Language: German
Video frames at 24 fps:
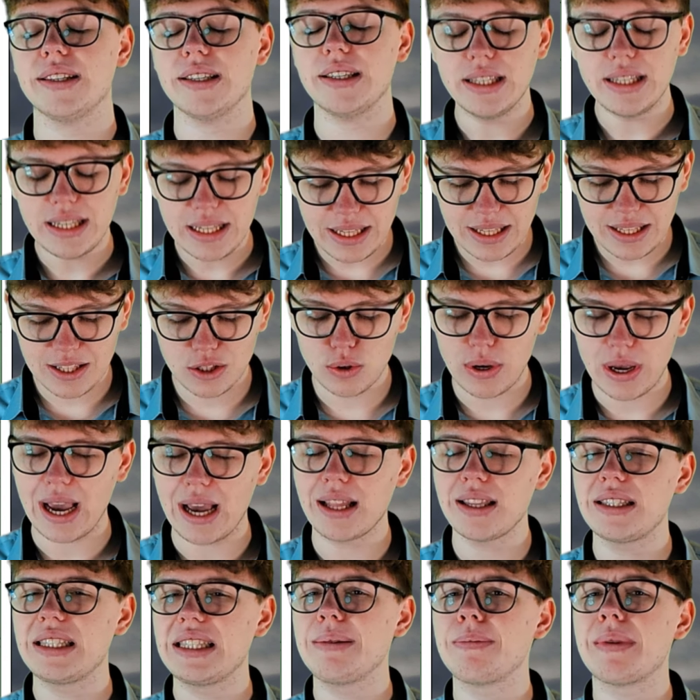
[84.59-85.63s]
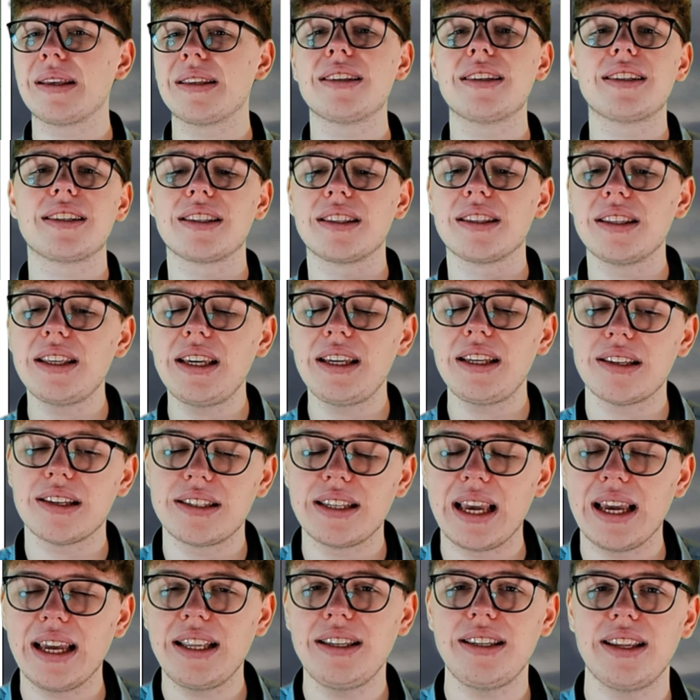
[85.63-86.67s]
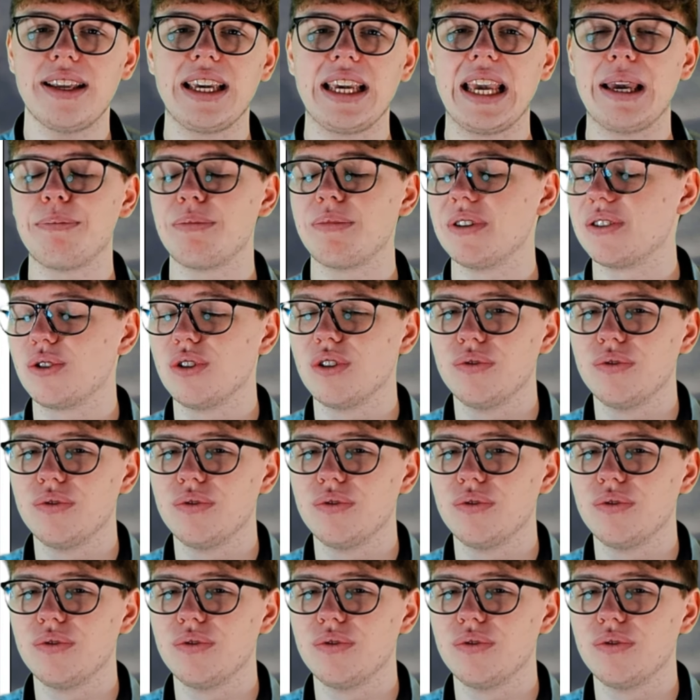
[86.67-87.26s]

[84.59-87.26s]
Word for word: Nicht zu ernst nehmen, das ist nicht das Endergebnis.